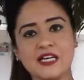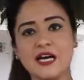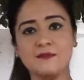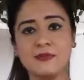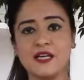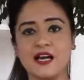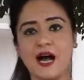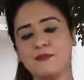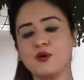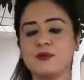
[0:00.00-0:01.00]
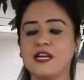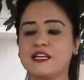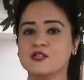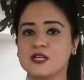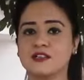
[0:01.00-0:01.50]
घर पे आपको भी
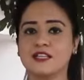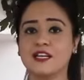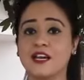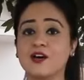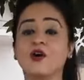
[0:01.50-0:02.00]
लेके चलते हैं